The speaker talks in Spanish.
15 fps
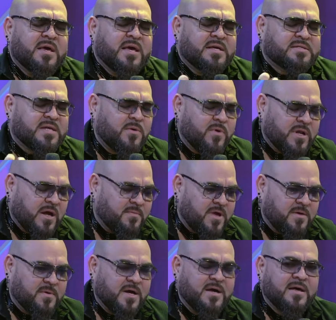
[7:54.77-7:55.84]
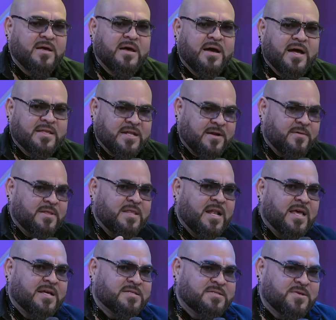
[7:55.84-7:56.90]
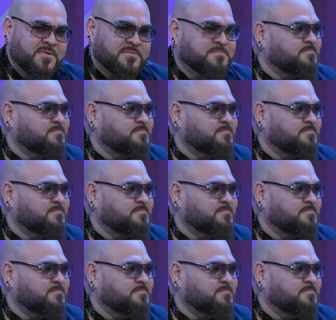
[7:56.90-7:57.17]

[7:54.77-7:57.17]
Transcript: esa buena vibra a través de la canción.